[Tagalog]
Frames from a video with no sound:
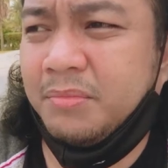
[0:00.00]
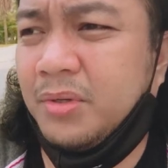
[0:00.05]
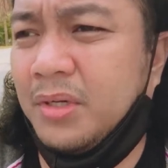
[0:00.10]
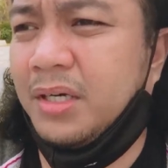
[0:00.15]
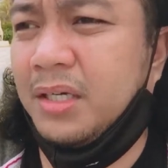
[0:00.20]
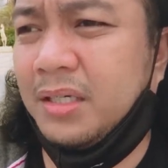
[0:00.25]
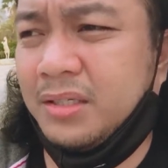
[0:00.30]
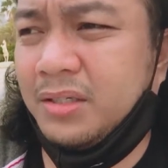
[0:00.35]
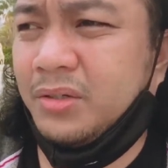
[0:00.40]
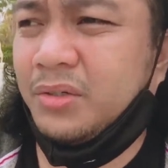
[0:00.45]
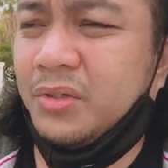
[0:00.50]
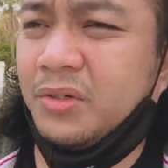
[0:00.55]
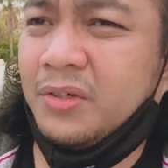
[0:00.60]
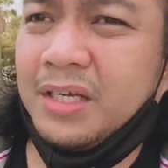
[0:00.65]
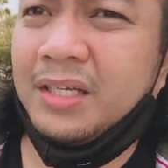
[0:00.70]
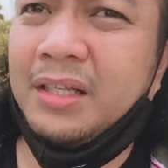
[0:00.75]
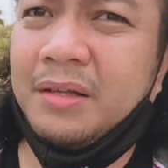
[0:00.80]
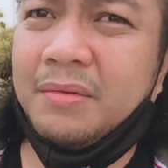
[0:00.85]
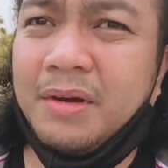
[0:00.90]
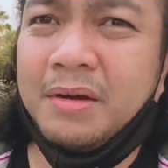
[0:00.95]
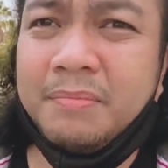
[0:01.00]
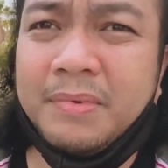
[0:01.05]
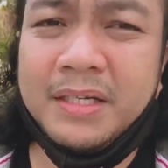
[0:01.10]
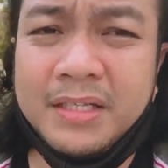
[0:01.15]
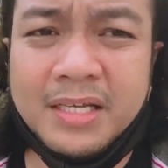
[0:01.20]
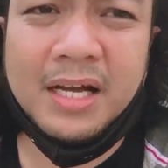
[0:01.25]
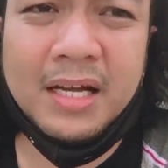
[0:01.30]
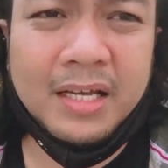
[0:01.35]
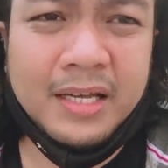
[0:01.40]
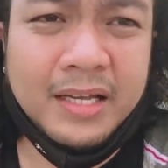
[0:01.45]
bukas sure natin
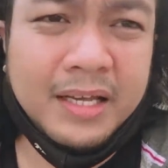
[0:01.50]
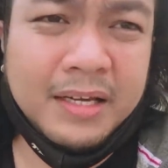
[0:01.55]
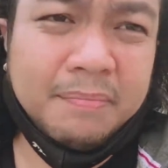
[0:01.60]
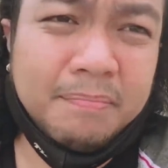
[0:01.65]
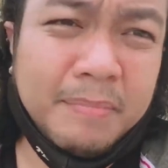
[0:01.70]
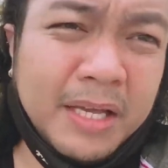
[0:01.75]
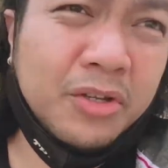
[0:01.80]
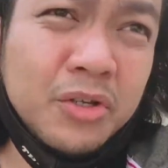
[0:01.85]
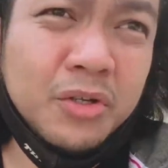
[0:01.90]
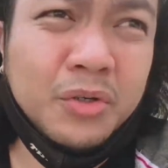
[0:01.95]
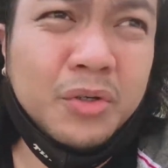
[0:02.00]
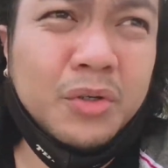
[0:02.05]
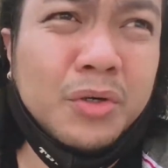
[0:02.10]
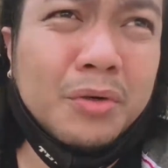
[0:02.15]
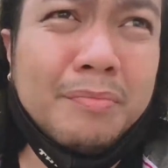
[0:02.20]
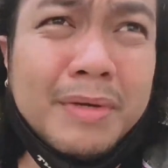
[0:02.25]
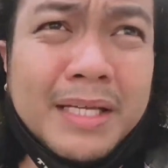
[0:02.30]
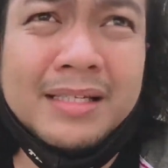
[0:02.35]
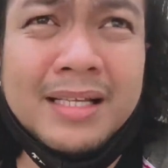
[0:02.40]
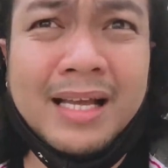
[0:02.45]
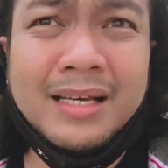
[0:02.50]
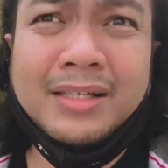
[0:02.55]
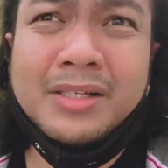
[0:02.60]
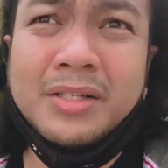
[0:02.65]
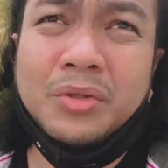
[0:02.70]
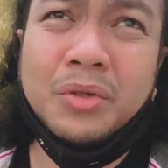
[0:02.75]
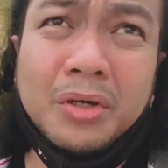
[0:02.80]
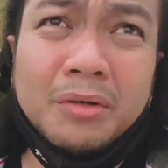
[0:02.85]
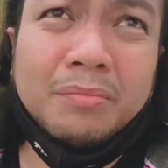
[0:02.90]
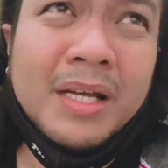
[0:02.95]
makapag-jogging and medyo may
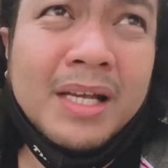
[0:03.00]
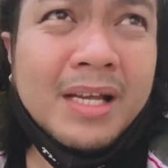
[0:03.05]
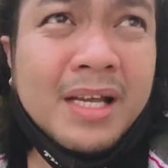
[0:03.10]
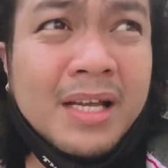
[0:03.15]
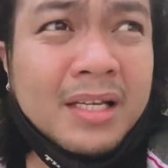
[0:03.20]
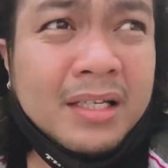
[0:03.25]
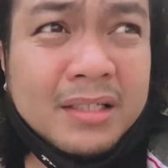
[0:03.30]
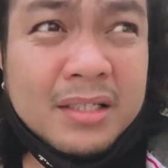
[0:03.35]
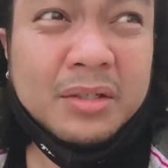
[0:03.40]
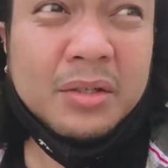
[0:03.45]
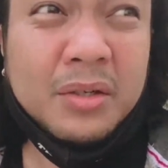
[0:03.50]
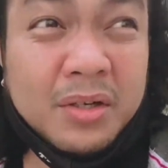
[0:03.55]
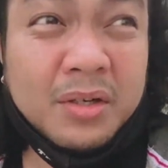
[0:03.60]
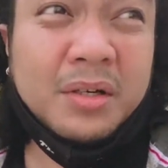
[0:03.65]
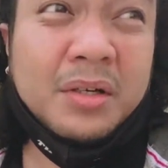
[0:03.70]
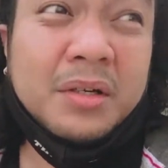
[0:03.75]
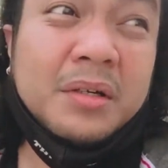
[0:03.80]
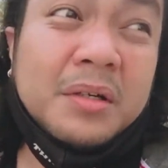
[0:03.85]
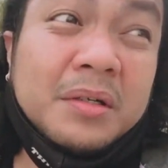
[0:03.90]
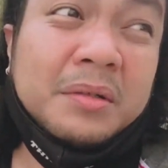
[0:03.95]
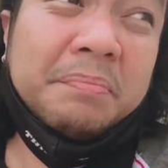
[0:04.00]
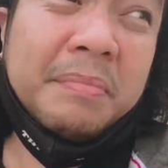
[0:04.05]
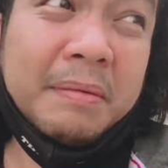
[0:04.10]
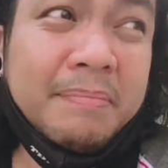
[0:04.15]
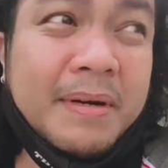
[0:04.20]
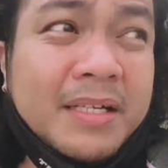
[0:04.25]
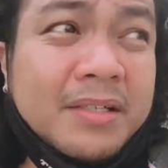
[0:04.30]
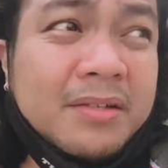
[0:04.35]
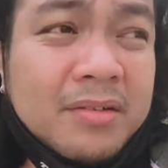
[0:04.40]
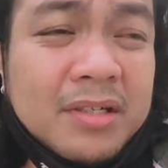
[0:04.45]
sunstorm. Siguro
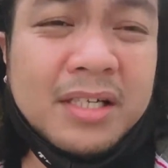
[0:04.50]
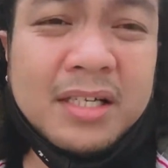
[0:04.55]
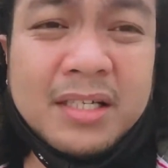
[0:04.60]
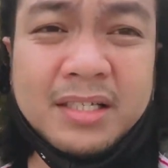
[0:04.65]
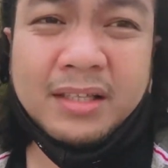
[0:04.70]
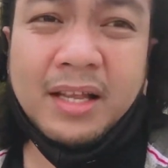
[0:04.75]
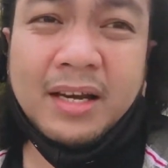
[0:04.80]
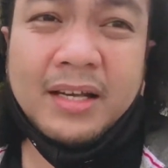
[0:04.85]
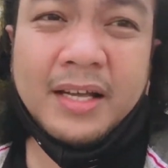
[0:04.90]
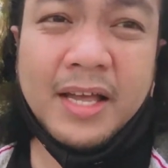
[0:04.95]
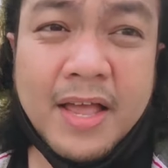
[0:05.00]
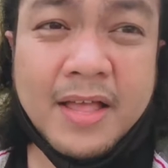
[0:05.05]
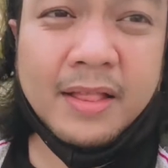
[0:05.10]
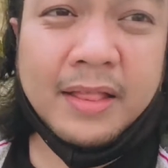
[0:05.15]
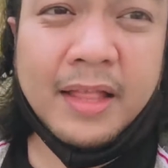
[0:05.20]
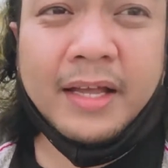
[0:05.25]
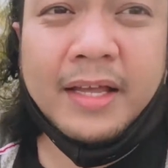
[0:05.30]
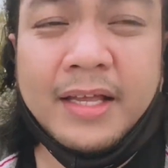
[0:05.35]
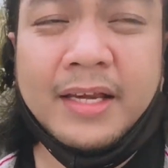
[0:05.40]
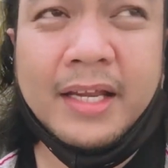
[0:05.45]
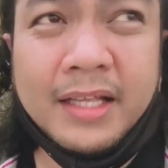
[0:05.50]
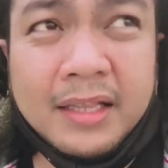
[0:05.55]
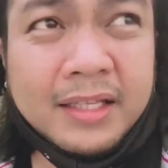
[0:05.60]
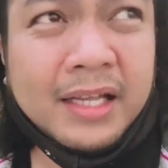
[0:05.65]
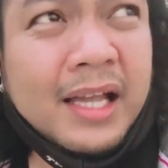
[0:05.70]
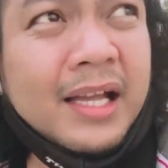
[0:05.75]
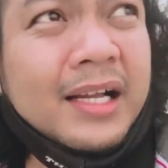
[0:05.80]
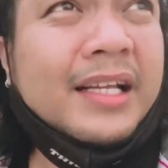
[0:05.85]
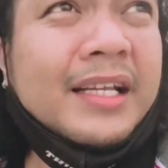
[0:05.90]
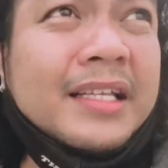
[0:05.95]
papasok na kasi talaga yung tag-init
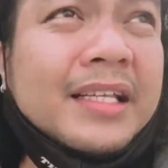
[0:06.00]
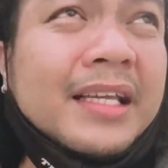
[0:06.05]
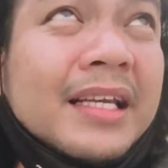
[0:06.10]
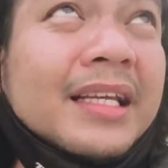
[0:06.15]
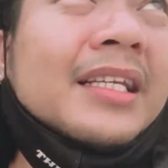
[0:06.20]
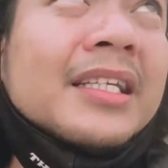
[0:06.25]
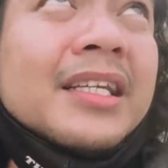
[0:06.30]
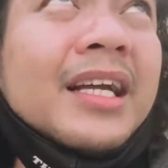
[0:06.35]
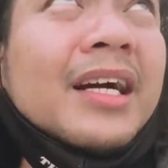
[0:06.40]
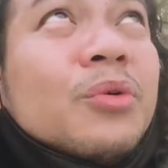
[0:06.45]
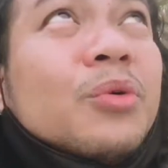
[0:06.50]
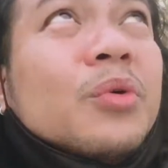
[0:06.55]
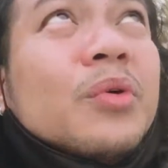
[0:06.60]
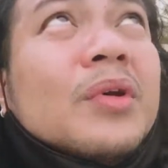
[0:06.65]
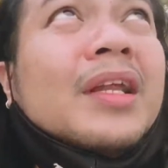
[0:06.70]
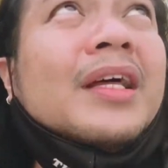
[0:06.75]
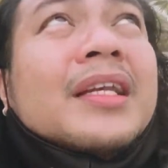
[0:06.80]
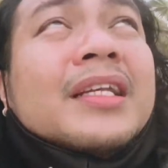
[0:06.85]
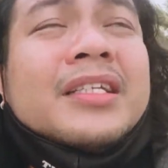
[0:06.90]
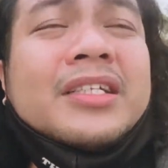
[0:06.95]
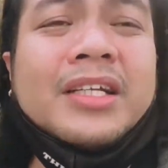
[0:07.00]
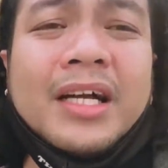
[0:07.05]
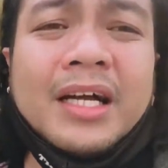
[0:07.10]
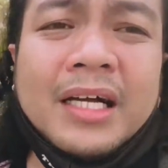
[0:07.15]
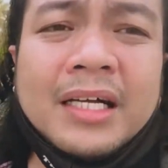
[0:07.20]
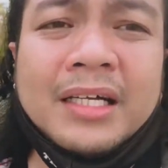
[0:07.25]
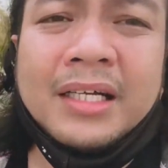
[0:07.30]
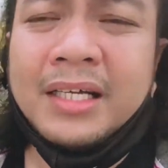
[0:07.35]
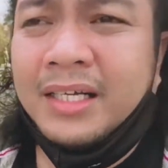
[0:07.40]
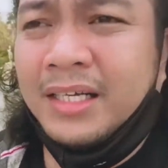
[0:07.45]
kaya ganyan na siya, uulan na
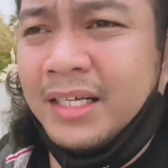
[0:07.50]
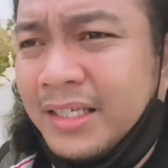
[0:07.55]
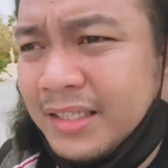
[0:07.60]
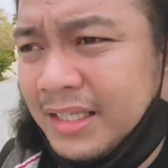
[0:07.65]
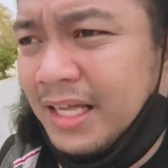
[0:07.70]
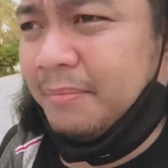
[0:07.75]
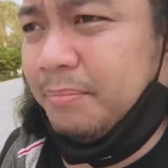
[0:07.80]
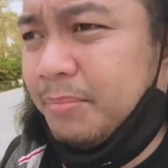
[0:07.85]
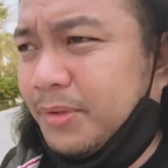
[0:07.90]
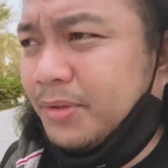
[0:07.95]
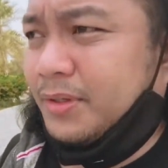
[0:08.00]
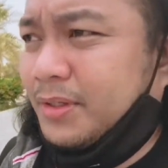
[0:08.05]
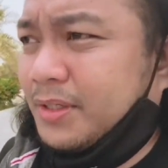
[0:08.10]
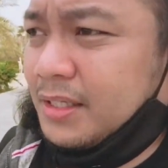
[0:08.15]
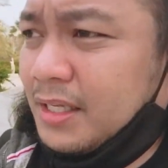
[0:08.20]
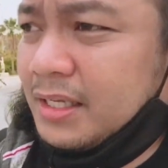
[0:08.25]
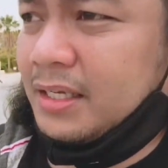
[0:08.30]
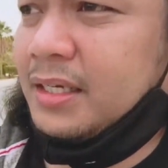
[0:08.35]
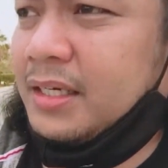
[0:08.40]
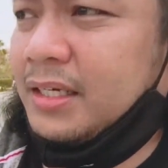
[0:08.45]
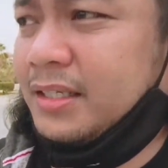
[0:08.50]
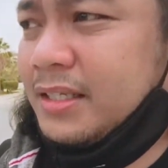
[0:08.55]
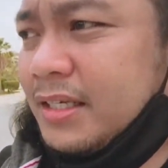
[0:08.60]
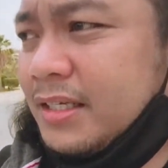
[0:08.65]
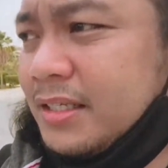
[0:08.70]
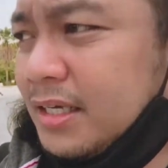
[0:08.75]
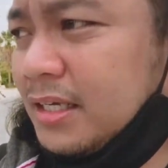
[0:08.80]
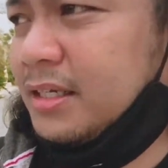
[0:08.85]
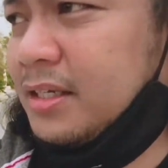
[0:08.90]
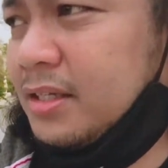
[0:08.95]
siya. Tapos
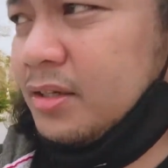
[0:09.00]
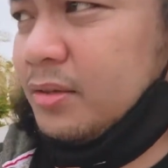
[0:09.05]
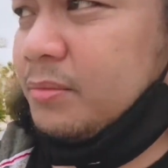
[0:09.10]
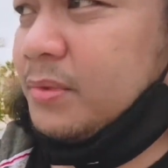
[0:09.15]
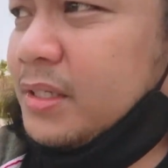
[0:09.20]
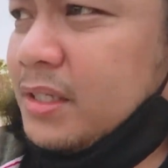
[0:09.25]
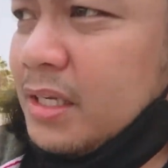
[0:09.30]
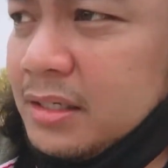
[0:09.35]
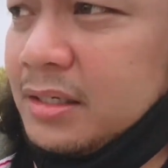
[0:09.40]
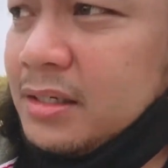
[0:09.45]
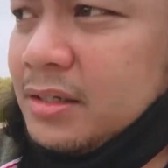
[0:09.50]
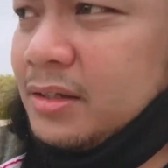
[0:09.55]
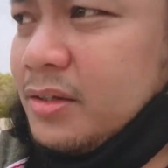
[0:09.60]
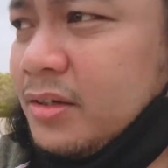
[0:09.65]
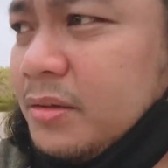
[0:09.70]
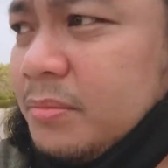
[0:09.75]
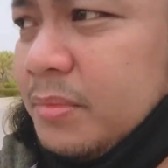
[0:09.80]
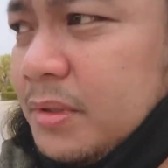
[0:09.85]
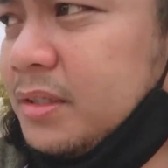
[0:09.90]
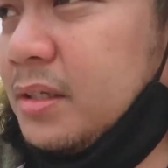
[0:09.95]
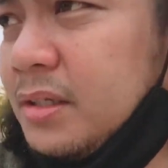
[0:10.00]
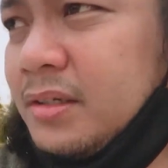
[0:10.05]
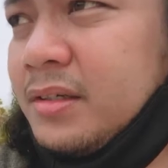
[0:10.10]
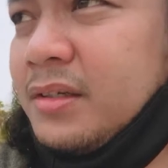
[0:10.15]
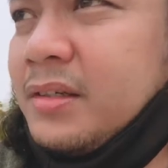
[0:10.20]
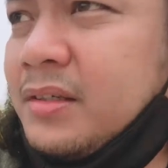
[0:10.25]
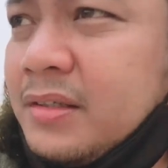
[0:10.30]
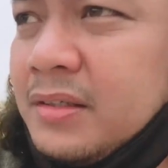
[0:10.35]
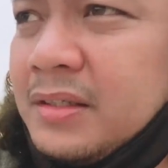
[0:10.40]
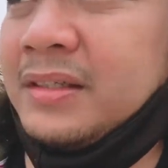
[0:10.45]
nagsa-sunstorm, sunstorm. So
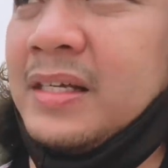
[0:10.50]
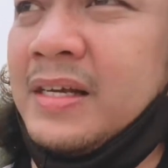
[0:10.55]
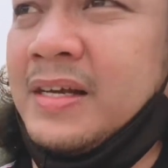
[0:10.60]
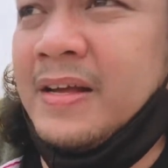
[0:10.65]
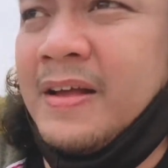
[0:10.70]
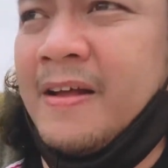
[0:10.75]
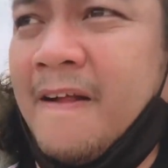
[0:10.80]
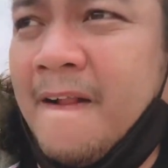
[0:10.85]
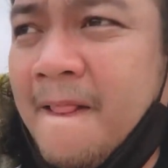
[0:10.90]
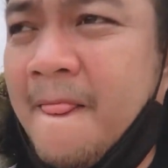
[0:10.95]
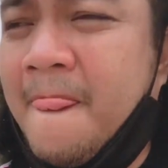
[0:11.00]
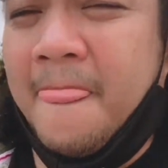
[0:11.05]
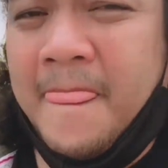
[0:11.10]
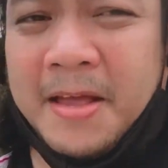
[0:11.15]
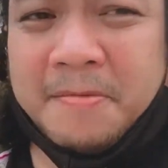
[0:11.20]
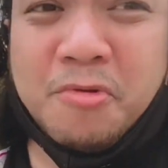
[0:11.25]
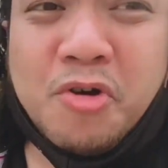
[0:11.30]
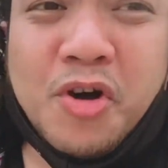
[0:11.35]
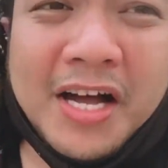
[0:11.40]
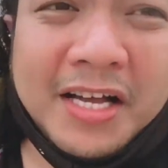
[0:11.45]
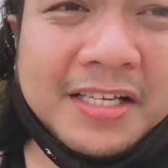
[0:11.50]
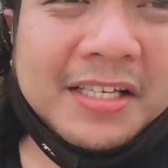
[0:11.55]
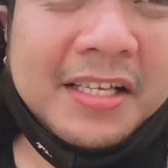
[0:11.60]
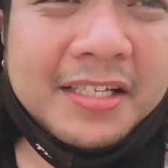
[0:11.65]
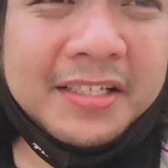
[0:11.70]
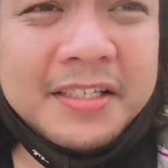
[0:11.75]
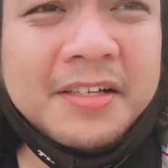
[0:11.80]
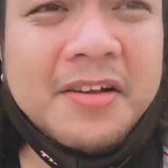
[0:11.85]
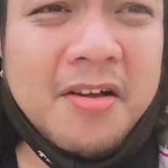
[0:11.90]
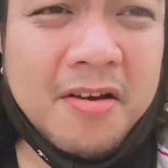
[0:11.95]
bukas,
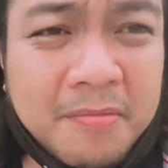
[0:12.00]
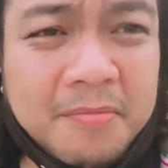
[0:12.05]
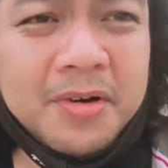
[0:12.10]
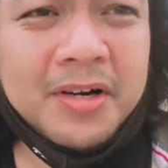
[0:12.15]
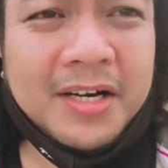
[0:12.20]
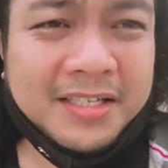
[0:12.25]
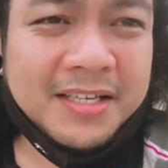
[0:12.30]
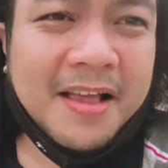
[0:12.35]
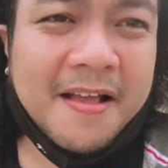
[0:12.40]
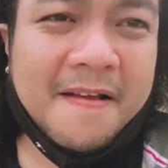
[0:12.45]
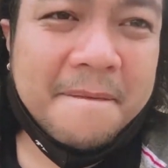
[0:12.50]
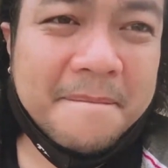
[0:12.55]
siguro bukas